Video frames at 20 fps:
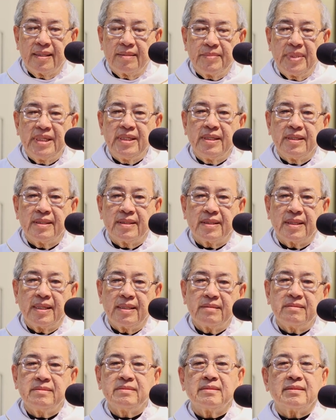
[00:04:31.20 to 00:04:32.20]
bởi vì
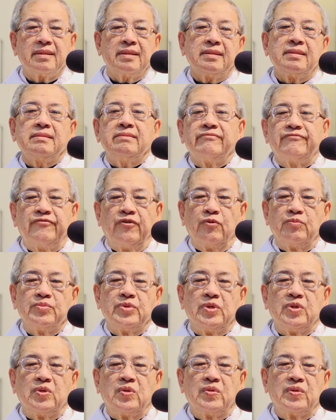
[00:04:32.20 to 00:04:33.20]
theo cái phụng
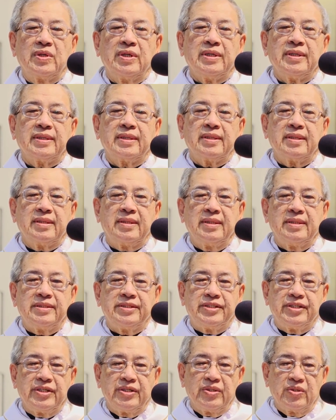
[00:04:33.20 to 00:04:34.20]
vụ đó thì
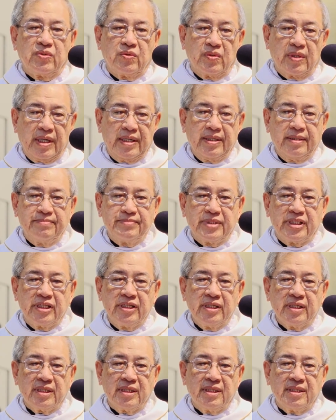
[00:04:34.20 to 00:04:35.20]
chiều ngày hôm
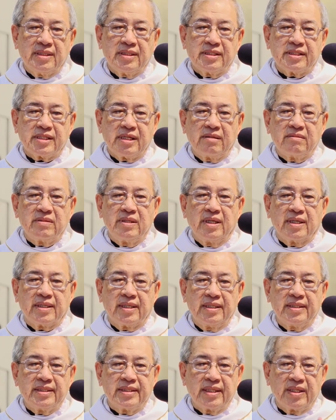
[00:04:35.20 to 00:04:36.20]
trước đó sau giờ
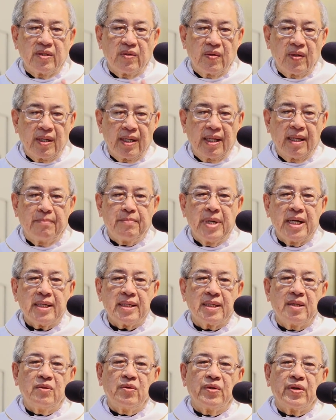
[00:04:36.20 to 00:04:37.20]
kinh chiều là
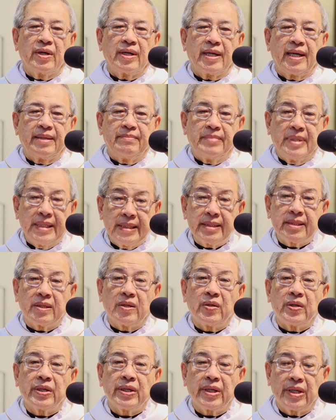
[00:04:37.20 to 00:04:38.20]
bắt đầu ngày mới
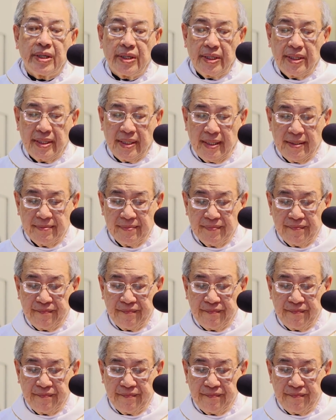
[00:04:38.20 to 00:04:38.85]
rồi nha